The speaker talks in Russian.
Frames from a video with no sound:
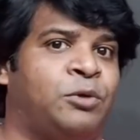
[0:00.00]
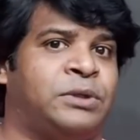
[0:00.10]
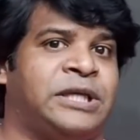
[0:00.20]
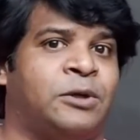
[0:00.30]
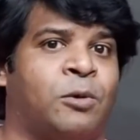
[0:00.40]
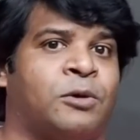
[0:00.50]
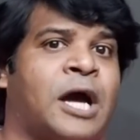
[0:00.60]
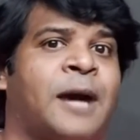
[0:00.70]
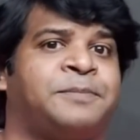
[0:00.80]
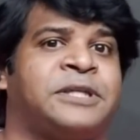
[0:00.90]
иллюзия
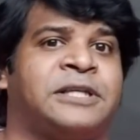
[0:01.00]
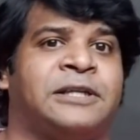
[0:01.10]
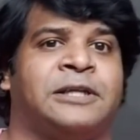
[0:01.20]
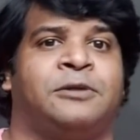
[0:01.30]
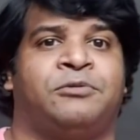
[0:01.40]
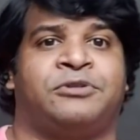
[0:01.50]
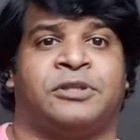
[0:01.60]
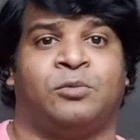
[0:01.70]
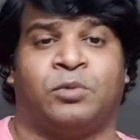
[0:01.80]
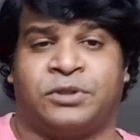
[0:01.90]
использовалась во
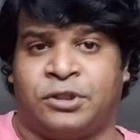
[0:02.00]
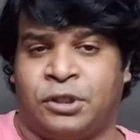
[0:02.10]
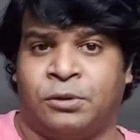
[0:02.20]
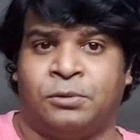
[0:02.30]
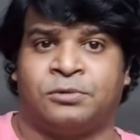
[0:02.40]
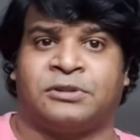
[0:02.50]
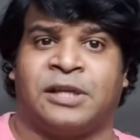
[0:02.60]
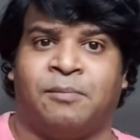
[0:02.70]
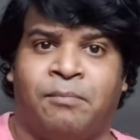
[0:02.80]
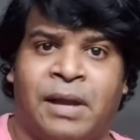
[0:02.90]
многих резных фигурках
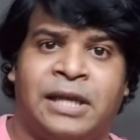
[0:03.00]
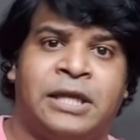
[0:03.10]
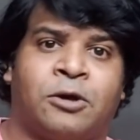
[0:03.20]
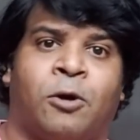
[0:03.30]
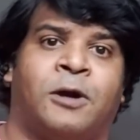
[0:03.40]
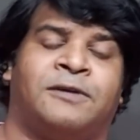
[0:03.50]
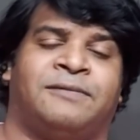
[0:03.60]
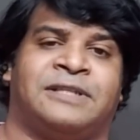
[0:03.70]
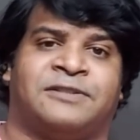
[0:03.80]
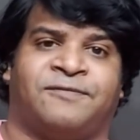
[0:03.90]
Древней Индии.
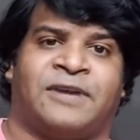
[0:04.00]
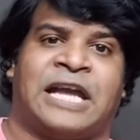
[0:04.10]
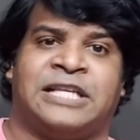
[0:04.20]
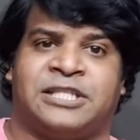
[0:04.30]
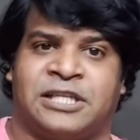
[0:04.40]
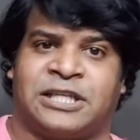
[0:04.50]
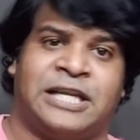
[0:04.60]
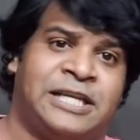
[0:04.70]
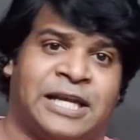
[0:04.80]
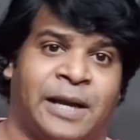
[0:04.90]

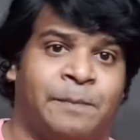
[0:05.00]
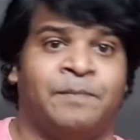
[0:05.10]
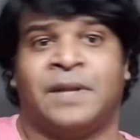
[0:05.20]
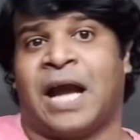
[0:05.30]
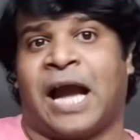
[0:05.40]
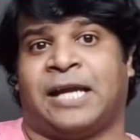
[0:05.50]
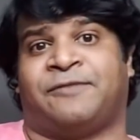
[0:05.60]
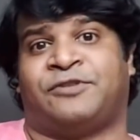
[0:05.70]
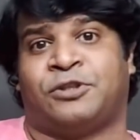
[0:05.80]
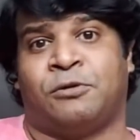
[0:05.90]
Ролик об этих
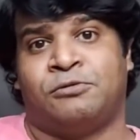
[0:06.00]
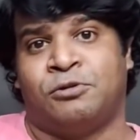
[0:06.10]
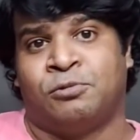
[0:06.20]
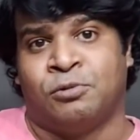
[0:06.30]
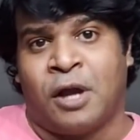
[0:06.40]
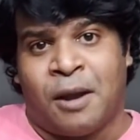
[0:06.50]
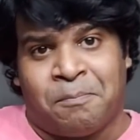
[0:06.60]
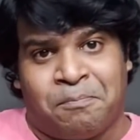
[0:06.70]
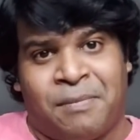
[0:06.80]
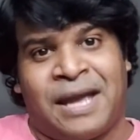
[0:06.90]
оптических иллюзиях
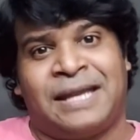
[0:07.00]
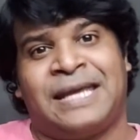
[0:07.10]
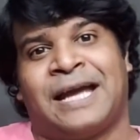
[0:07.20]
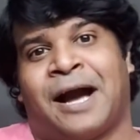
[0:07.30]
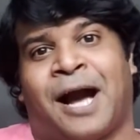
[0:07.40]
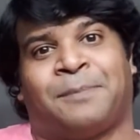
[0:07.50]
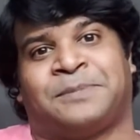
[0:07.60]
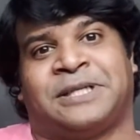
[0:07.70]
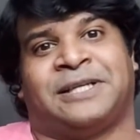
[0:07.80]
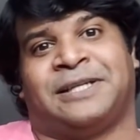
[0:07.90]
древних строителей
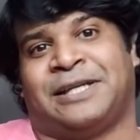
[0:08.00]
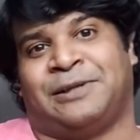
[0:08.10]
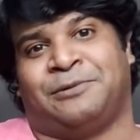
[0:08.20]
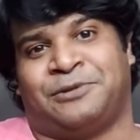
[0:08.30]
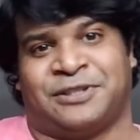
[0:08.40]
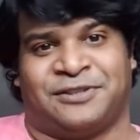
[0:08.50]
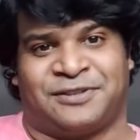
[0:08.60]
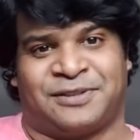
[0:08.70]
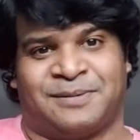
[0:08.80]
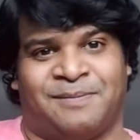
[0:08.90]
можно посмотреть по
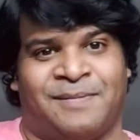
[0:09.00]
ссылке в